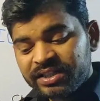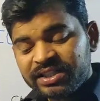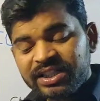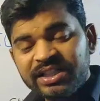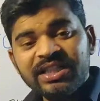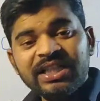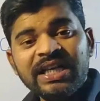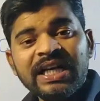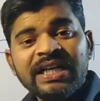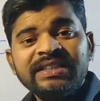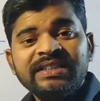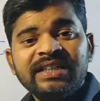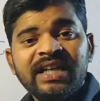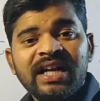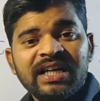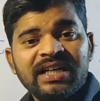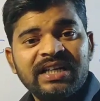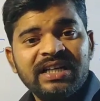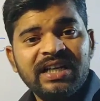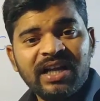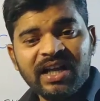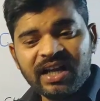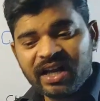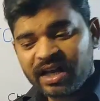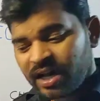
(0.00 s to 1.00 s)
धीरज
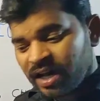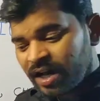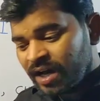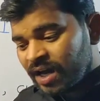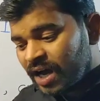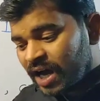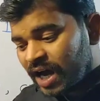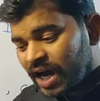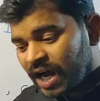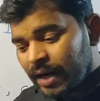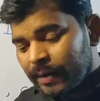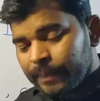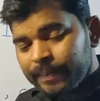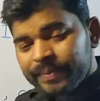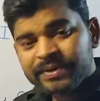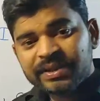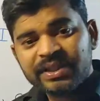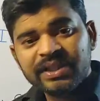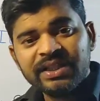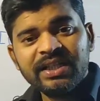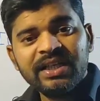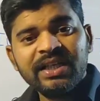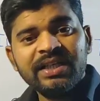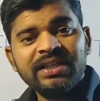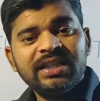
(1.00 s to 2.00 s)
रखिएगा आप
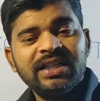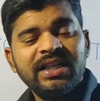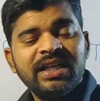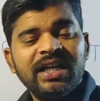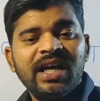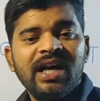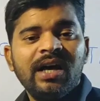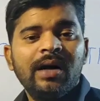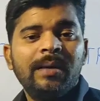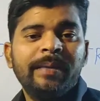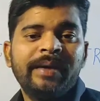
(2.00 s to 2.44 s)
धीरे धीरे